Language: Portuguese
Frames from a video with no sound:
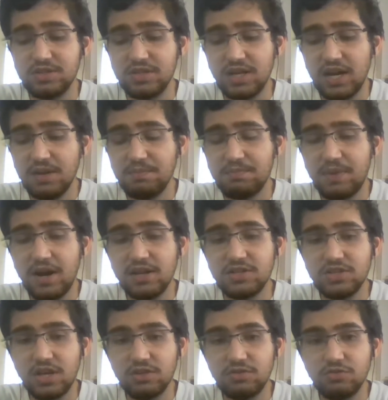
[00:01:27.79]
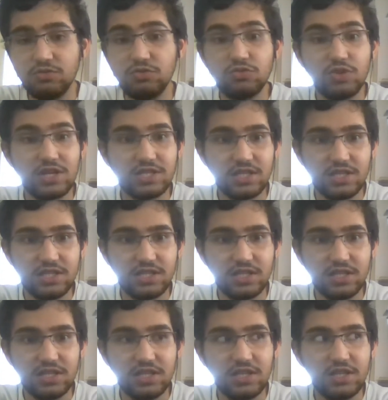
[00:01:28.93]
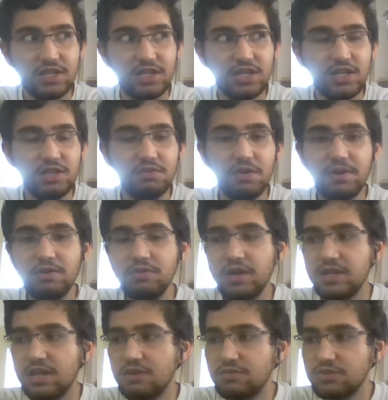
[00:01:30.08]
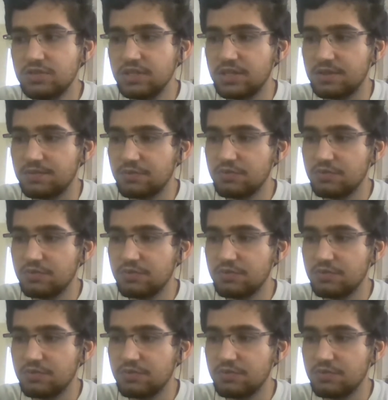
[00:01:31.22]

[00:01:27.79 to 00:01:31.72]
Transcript: tirarem partes de áudio do que tu estás a dizer e não é bem o que é que está a acontecer.